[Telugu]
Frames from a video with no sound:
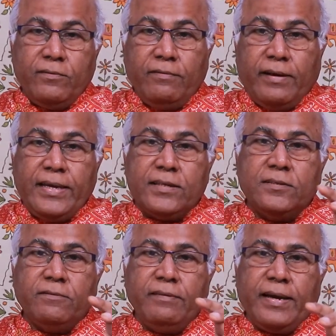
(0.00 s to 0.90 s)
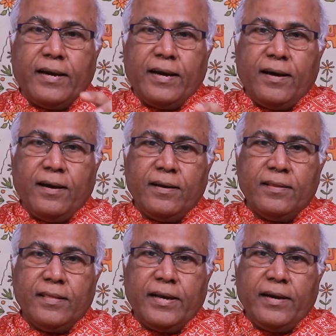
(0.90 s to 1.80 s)
వైఎస్
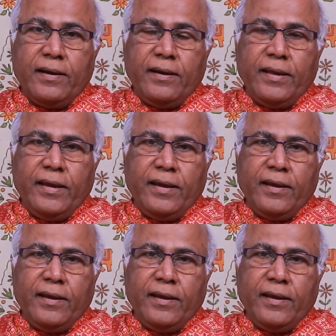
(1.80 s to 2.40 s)
వివేకానందరెడ్డి